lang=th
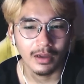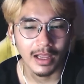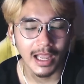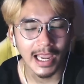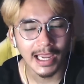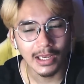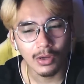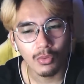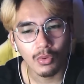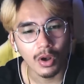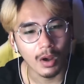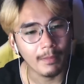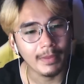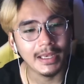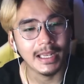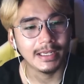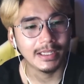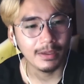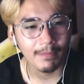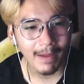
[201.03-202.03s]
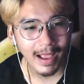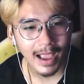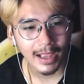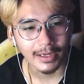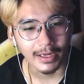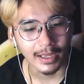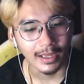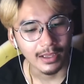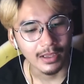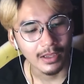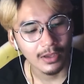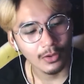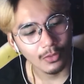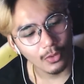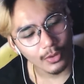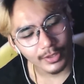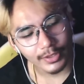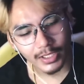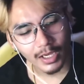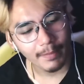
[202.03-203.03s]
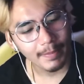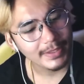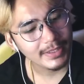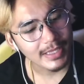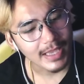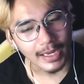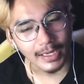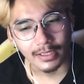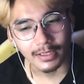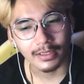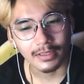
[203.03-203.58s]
ให้ลูกเขาไปเรียนที่บ้านน่ะคุณก็ไปจัด